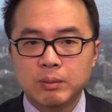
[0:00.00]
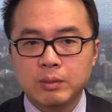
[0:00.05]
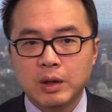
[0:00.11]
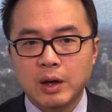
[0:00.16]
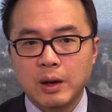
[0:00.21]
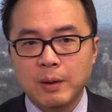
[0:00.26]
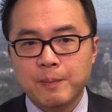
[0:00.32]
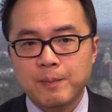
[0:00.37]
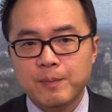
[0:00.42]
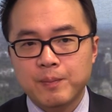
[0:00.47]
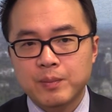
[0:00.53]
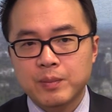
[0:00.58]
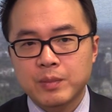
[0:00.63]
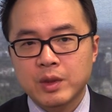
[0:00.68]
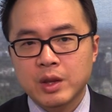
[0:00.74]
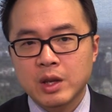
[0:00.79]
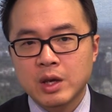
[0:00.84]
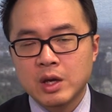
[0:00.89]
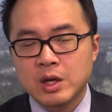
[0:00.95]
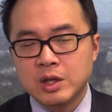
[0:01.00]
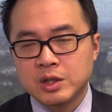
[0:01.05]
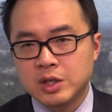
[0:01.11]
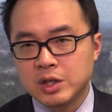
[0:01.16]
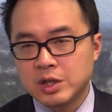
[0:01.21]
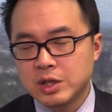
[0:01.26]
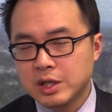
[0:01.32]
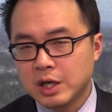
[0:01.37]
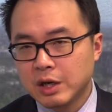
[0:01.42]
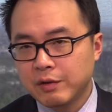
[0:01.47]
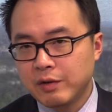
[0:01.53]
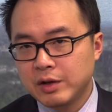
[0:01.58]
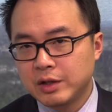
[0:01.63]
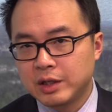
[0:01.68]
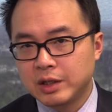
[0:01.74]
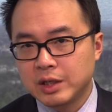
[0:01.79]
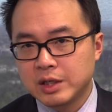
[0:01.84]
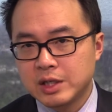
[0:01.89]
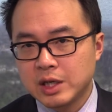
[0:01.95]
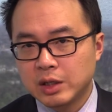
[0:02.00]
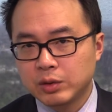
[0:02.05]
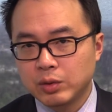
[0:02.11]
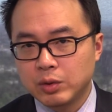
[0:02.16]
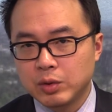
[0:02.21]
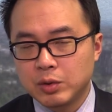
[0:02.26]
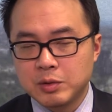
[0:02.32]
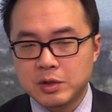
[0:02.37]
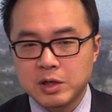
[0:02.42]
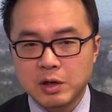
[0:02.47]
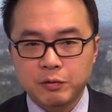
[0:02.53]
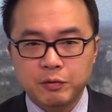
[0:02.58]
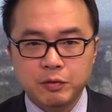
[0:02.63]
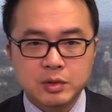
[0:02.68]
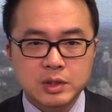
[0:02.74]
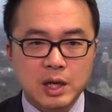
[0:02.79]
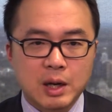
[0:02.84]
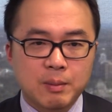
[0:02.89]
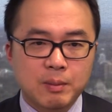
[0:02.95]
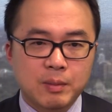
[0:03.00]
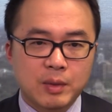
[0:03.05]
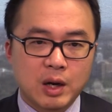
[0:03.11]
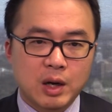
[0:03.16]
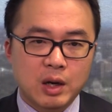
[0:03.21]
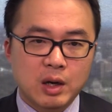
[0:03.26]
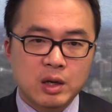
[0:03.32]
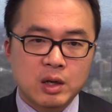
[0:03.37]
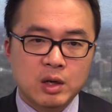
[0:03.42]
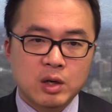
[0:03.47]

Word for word: 啊，其实这个问题呢，相对于比较复杂啊。